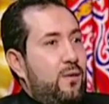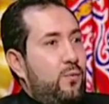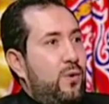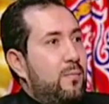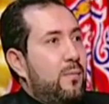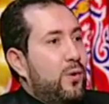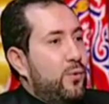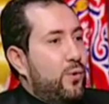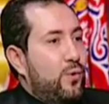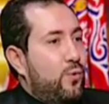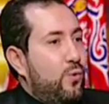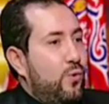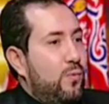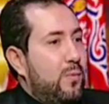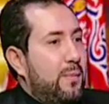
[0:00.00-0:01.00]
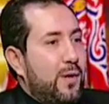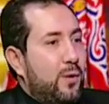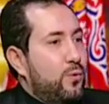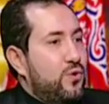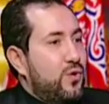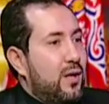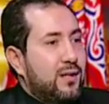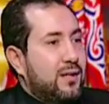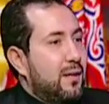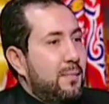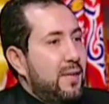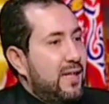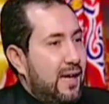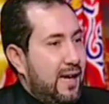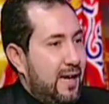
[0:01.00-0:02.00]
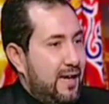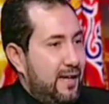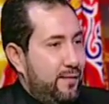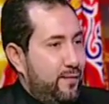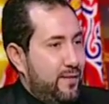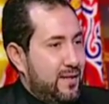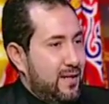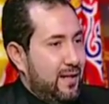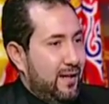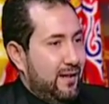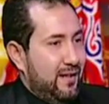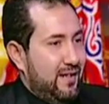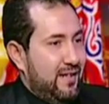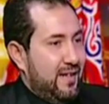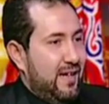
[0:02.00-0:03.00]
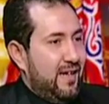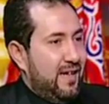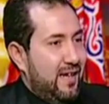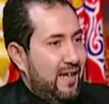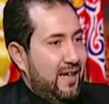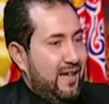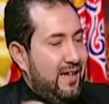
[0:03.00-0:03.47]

والموضوع كله ما بياخدش اكتر من دقايق في الصلاه يعني أوه.